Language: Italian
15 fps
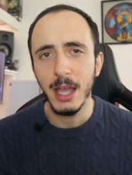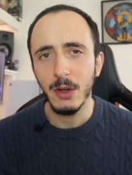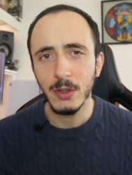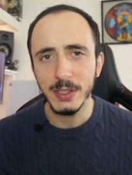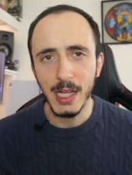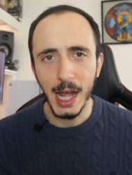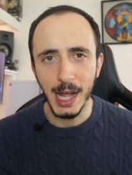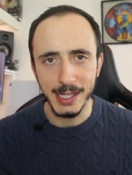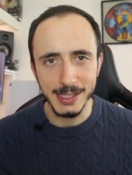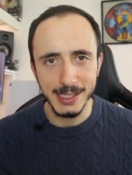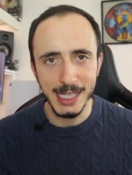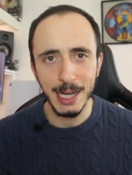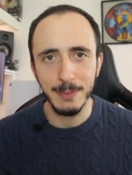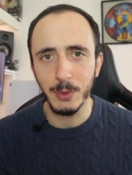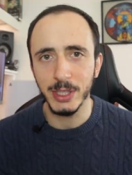E cos'ha in
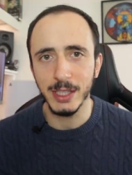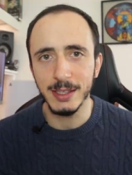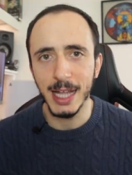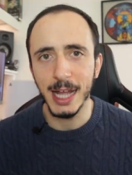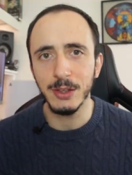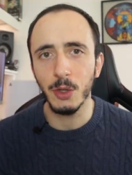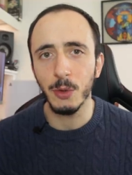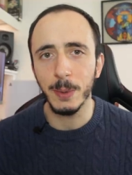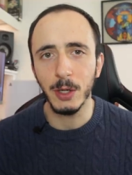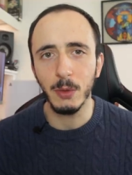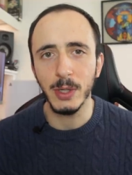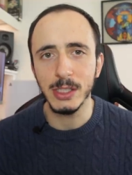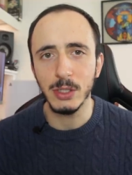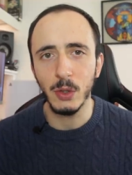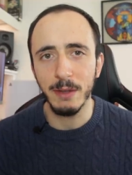serbo Nintendo per
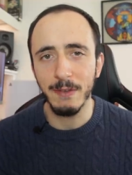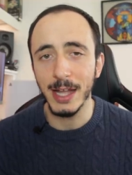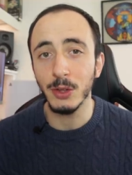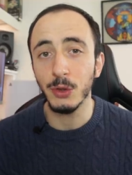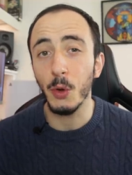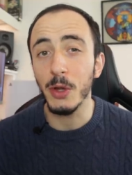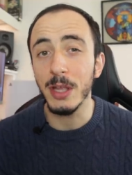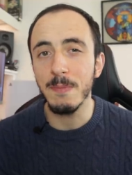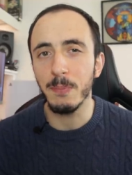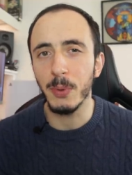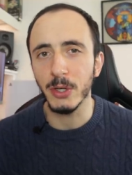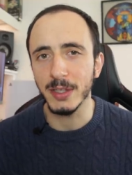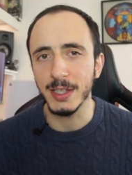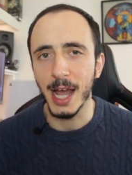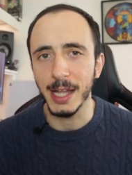questo evento
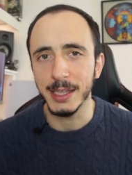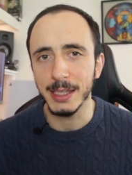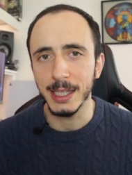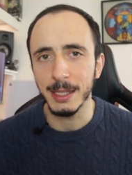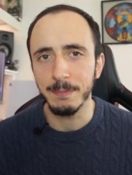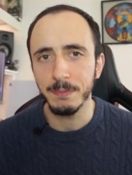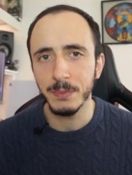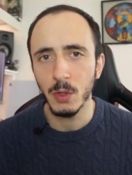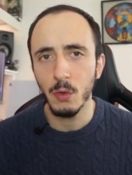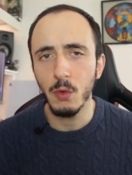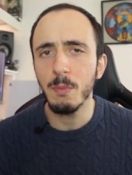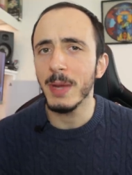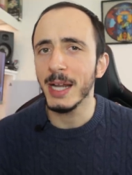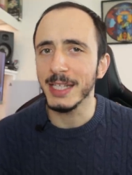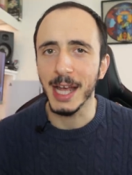importante?
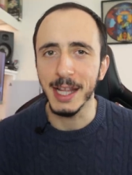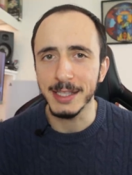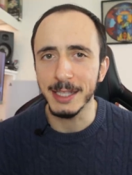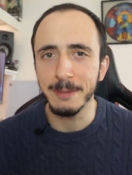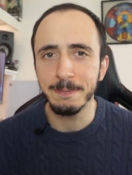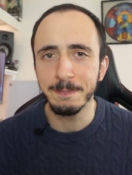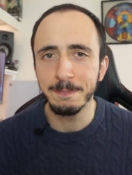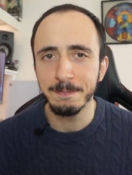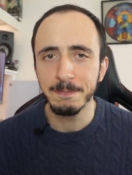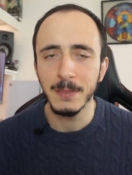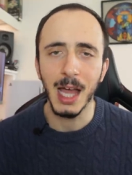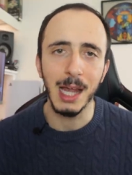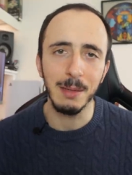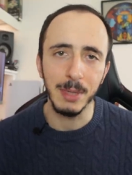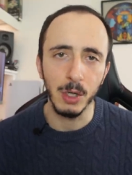Un bel niente,
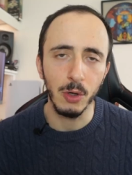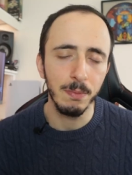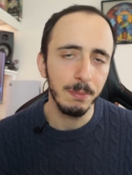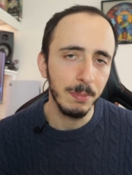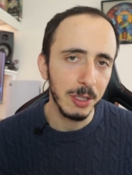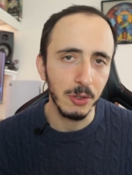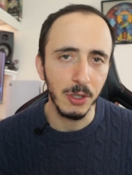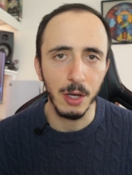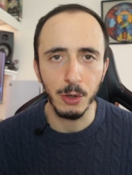almeno per noi